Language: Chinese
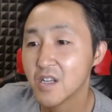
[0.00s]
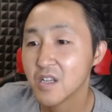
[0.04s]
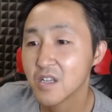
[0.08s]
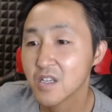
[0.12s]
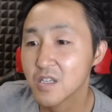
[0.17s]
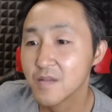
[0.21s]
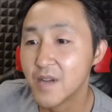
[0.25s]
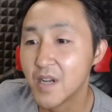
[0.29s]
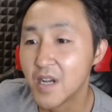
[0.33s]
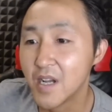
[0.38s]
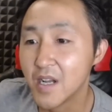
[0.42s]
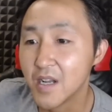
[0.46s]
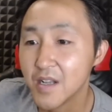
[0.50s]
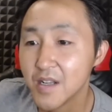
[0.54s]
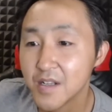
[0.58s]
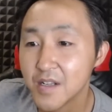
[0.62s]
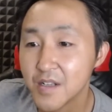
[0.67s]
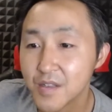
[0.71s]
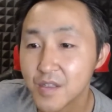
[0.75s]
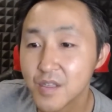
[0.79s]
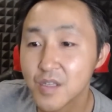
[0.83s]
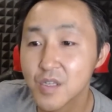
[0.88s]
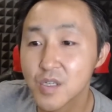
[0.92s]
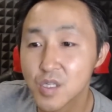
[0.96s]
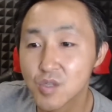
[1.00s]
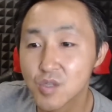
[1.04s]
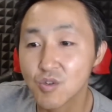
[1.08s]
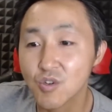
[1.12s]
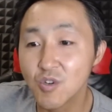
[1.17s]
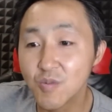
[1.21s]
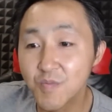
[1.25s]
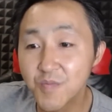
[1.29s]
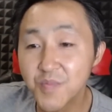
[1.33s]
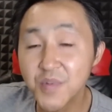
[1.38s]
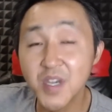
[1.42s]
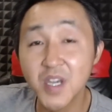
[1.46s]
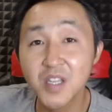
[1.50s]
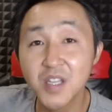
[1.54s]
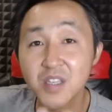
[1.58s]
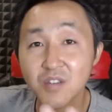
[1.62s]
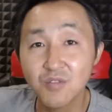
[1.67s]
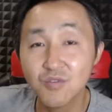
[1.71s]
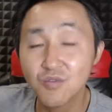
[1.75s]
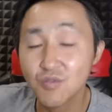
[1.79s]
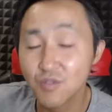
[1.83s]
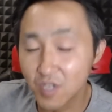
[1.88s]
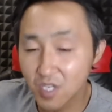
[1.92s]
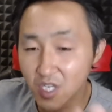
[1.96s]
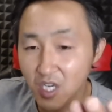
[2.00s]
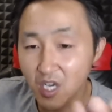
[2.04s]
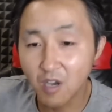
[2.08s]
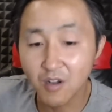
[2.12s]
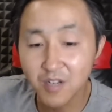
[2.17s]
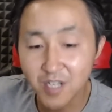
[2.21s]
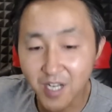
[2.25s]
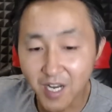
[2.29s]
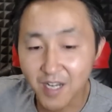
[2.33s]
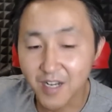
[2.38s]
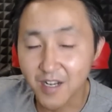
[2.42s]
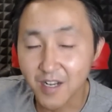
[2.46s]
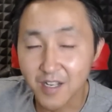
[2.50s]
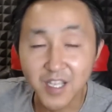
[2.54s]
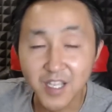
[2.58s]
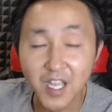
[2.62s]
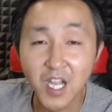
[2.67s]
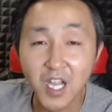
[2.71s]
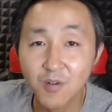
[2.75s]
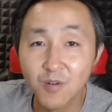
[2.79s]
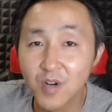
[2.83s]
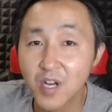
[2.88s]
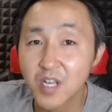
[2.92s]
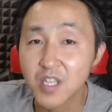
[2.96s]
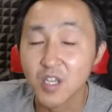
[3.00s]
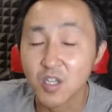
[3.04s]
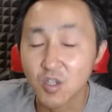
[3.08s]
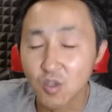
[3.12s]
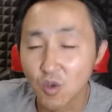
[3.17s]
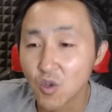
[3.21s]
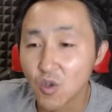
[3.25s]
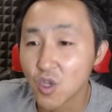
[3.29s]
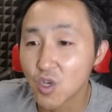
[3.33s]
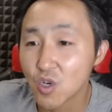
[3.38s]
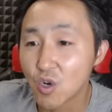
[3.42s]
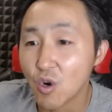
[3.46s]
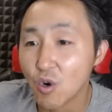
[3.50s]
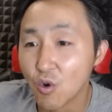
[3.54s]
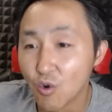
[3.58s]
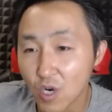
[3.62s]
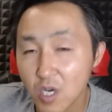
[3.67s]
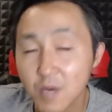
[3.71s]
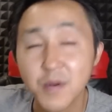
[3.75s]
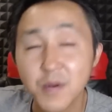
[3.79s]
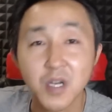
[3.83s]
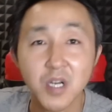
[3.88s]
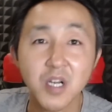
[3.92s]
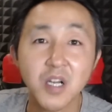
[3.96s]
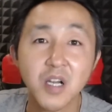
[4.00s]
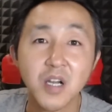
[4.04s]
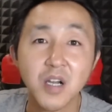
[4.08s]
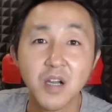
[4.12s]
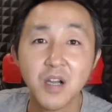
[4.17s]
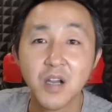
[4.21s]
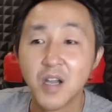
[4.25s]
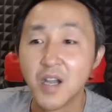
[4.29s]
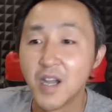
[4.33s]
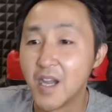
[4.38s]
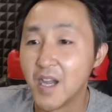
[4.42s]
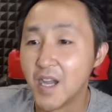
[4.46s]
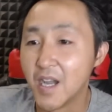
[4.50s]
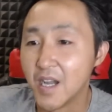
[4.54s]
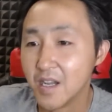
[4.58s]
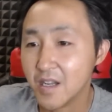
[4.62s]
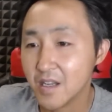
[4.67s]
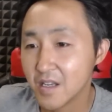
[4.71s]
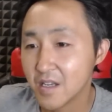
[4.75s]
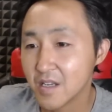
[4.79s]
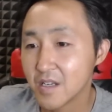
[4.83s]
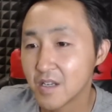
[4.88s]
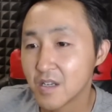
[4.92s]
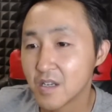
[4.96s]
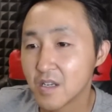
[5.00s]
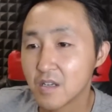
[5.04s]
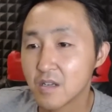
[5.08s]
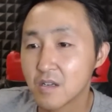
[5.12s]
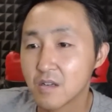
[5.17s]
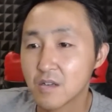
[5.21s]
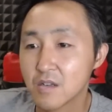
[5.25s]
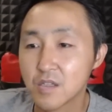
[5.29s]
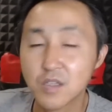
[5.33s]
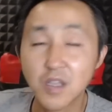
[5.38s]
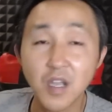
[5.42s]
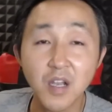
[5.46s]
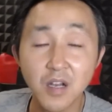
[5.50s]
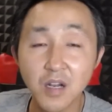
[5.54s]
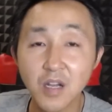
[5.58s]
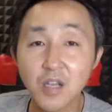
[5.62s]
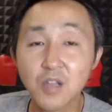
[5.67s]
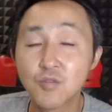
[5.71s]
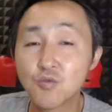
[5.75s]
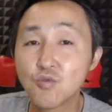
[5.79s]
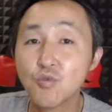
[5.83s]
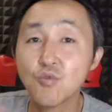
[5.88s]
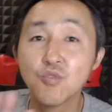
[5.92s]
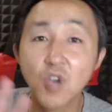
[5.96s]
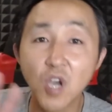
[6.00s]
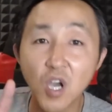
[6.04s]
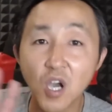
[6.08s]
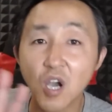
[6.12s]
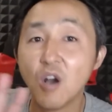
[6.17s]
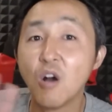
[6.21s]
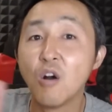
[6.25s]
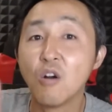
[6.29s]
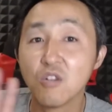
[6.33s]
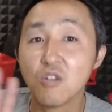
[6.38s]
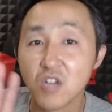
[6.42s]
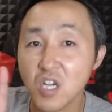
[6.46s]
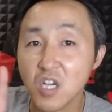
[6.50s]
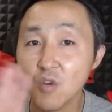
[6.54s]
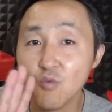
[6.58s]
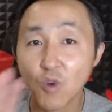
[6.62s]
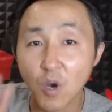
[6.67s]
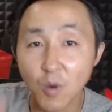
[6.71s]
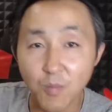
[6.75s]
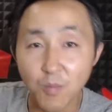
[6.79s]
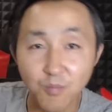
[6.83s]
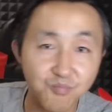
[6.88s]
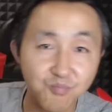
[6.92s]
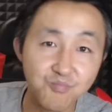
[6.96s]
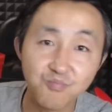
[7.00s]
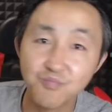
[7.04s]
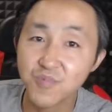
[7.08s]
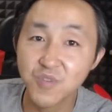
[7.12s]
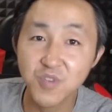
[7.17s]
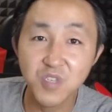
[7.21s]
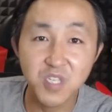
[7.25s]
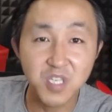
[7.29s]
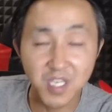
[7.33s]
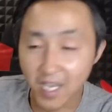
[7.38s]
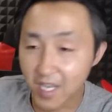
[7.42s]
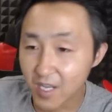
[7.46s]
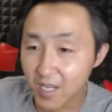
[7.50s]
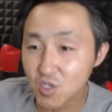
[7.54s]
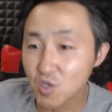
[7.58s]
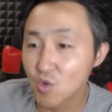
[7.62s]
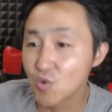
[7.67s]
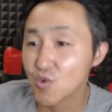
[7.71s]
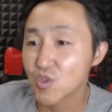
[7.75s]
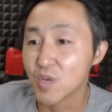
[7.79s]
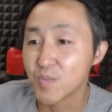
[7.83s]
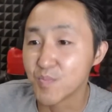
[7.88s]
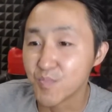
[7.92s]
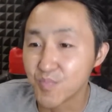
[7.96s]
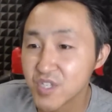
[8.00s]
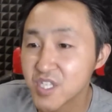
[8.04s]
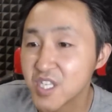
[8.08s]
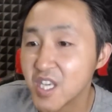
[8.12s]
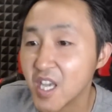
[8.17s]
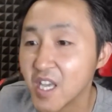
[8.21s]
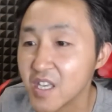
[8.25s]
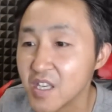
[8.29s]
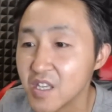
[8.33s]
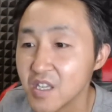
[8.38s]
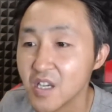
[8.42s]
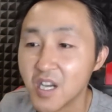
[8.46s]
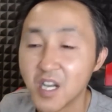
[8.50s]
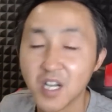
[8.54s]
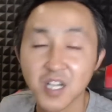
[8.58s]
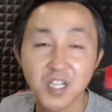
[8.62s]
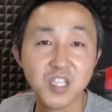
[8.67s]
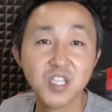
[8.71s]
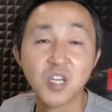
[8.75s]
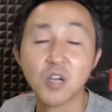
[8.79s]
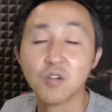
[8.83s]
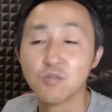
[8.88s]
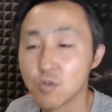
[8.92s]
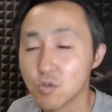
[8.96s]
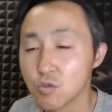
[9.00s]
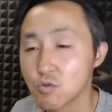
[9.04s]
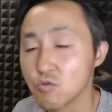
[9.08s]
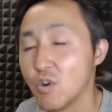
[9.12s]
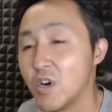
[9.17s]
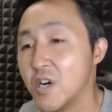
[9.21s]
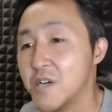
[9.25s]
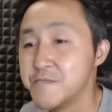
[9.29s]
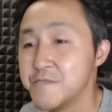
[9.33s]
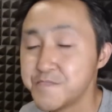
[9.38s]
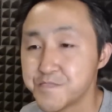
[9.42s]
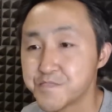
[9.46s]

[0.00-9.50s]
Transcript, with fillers: 是吧？你随便你去敲诈点贪官，你都能够回本儿啊。当然了，对于好人，我严重的不建议啊这样去做。